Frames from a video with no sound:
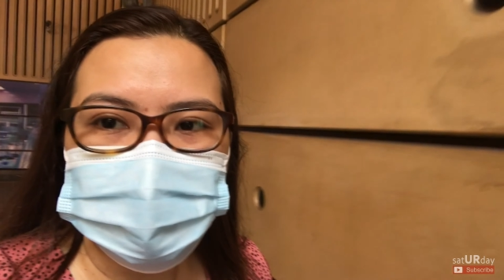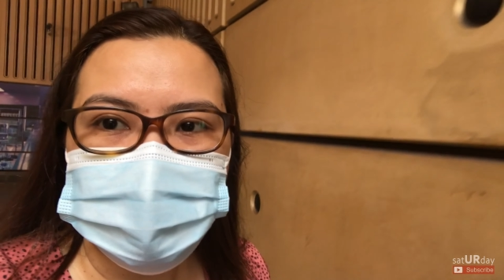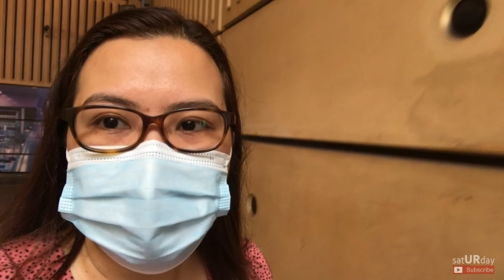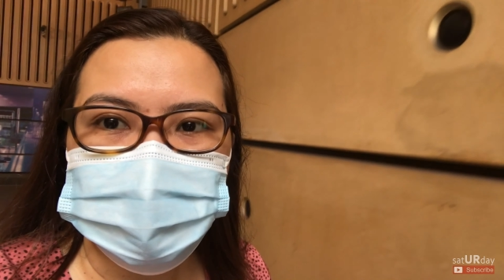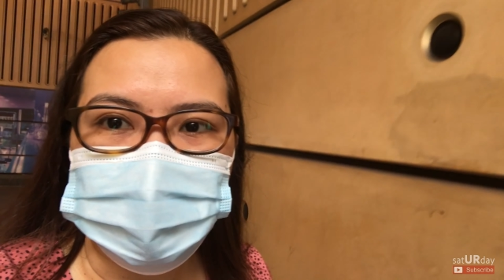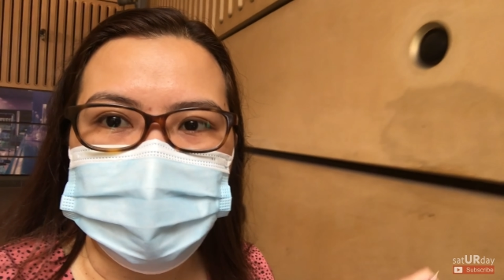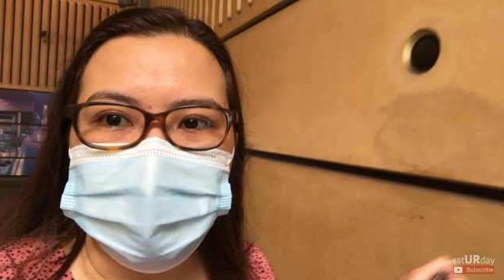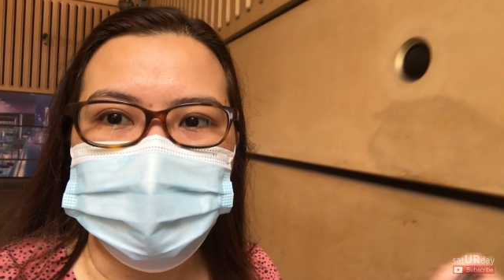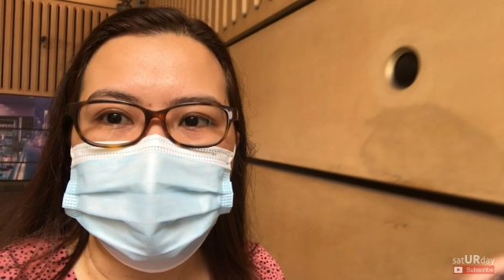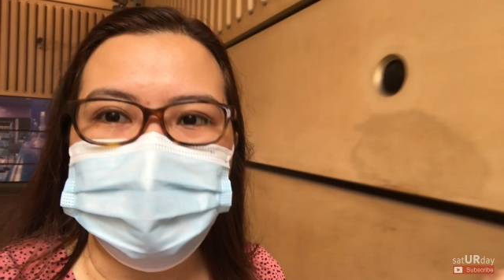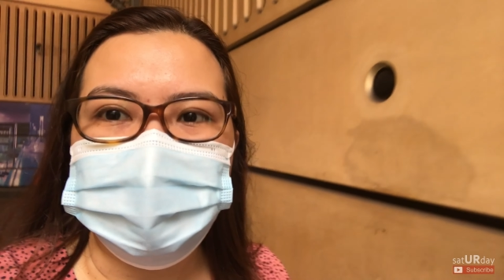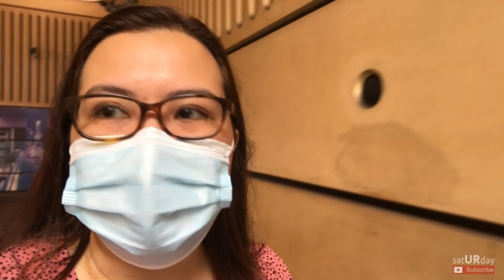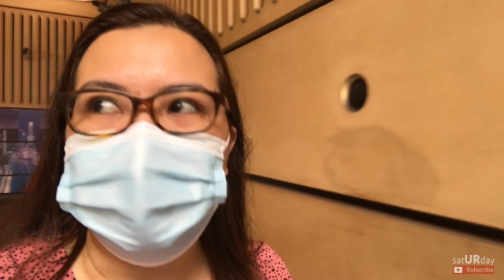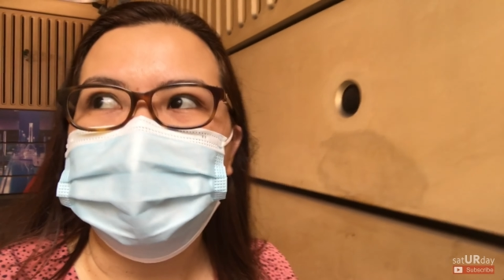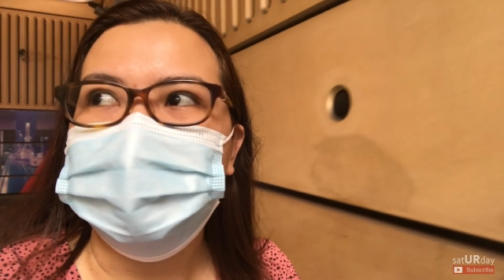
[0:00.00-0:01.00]
So,
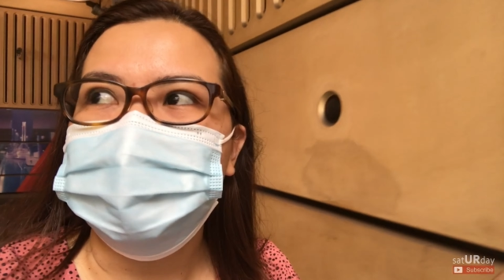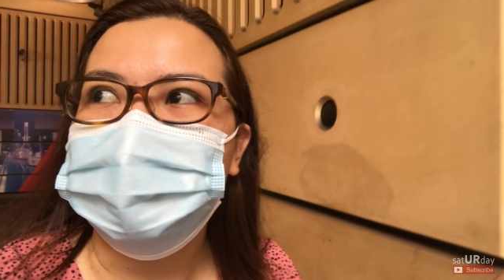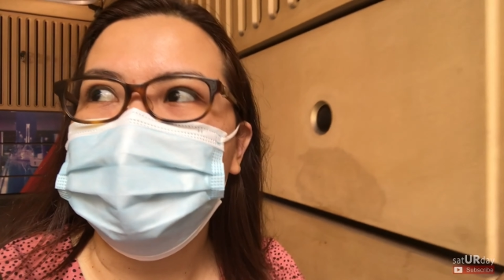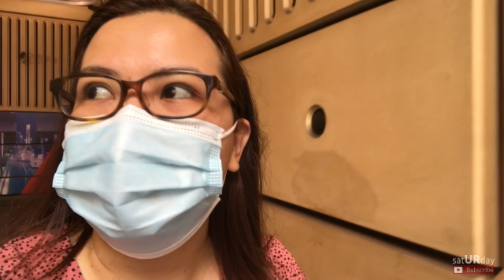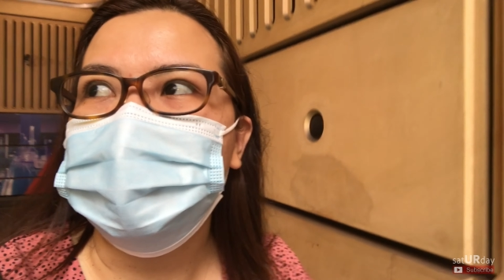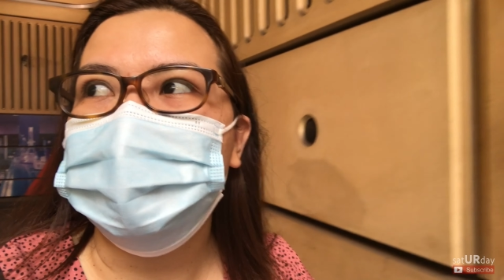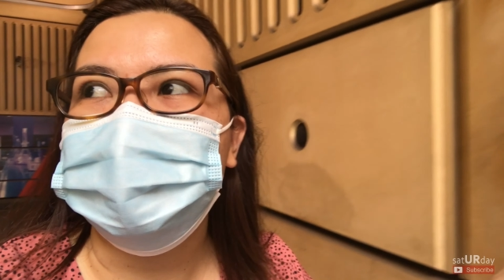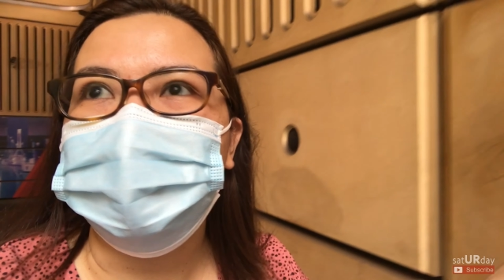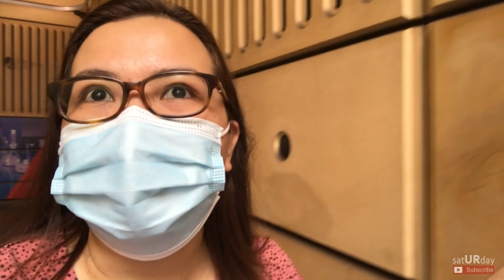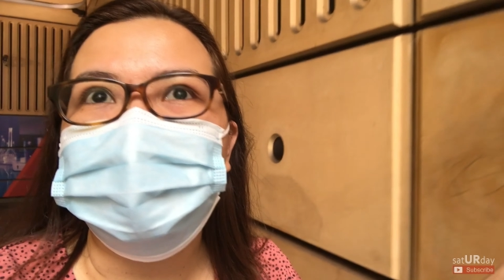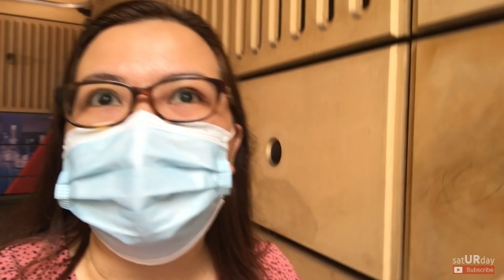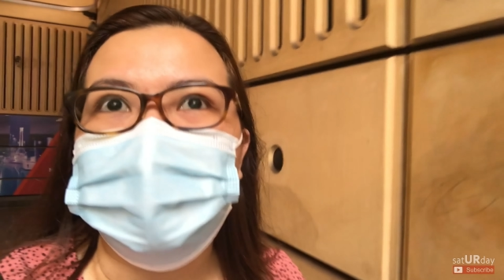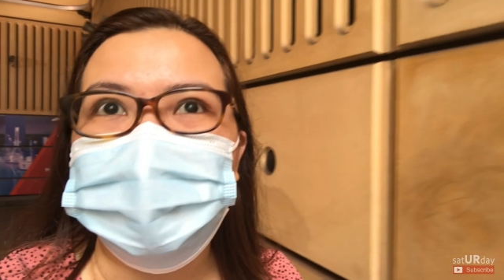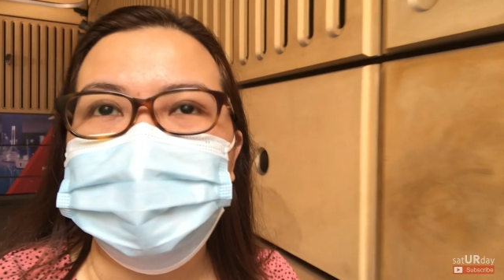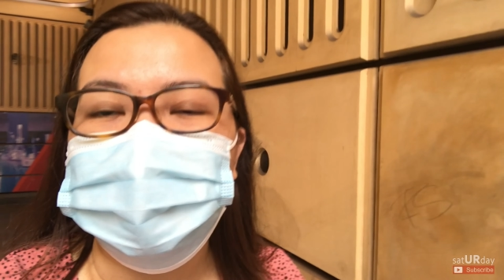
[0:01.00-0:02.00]
mamaya ulit papakita ko
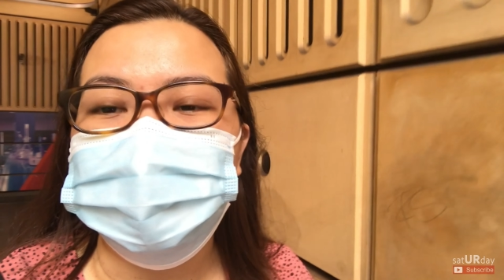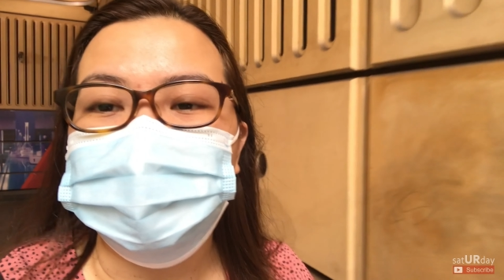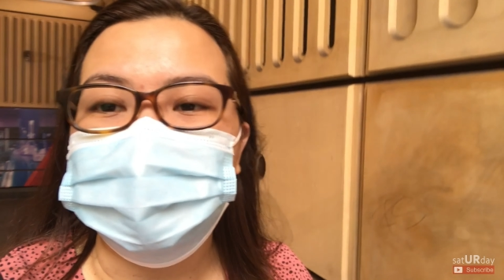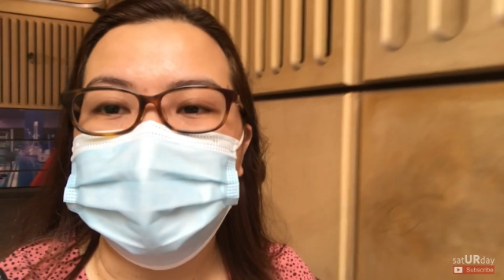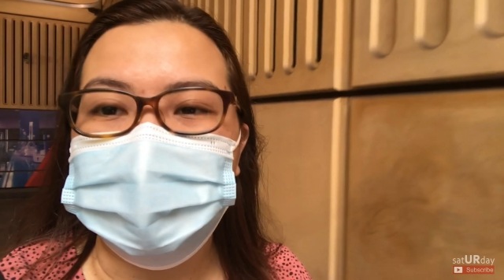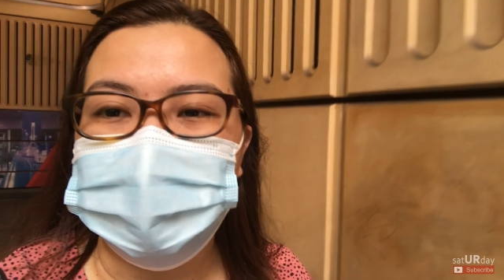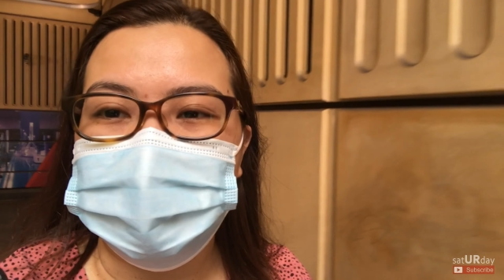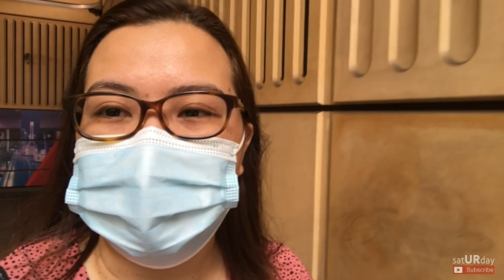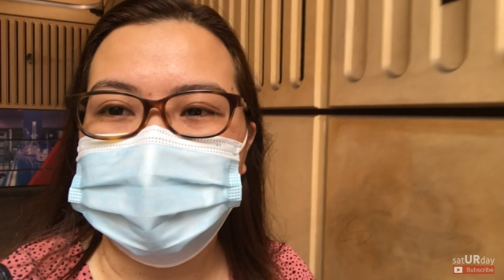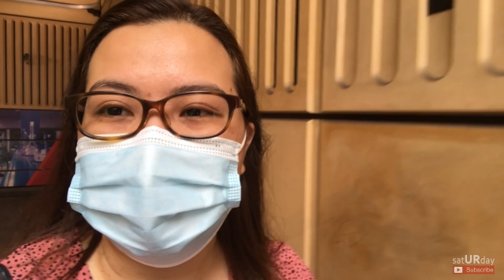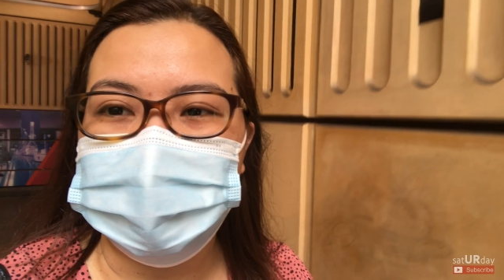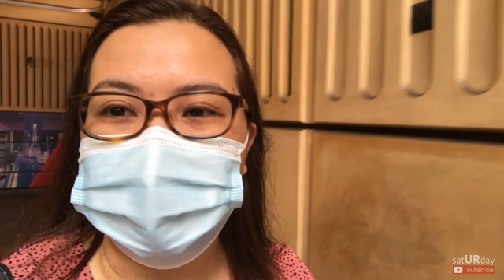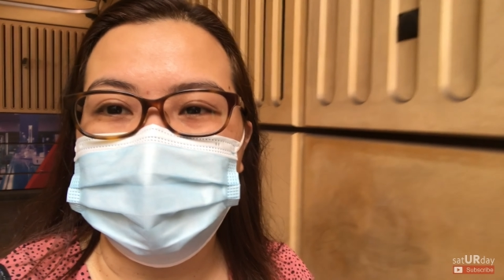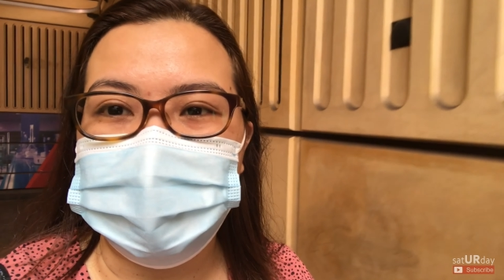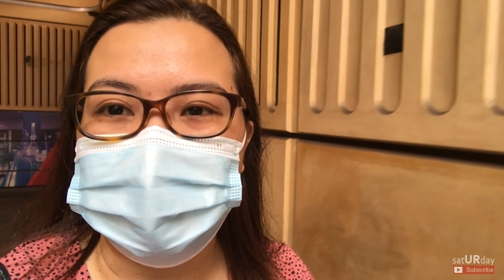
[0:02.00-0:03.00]
kung ano yung mga
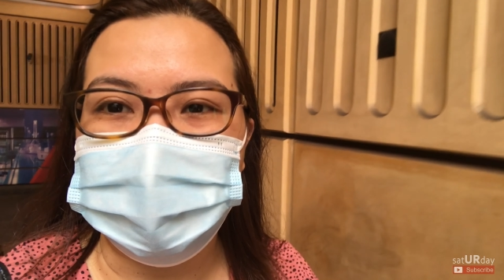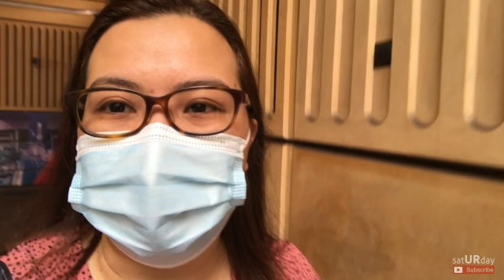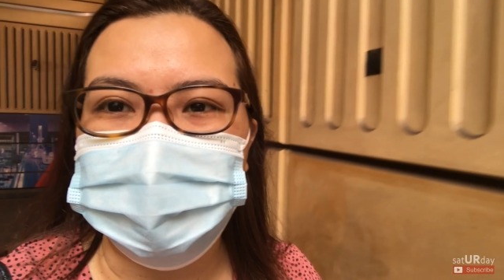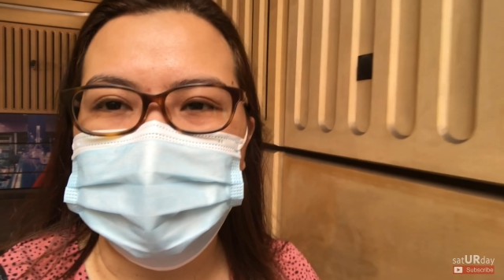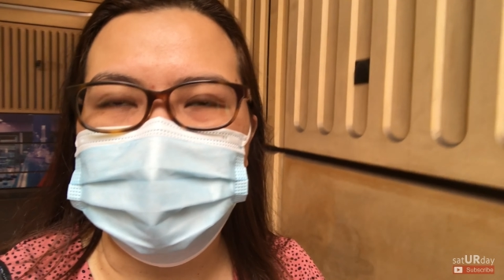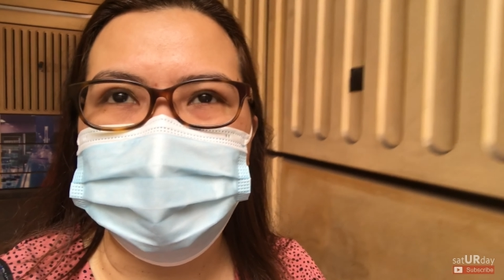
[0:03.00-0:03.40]
ginawa namin.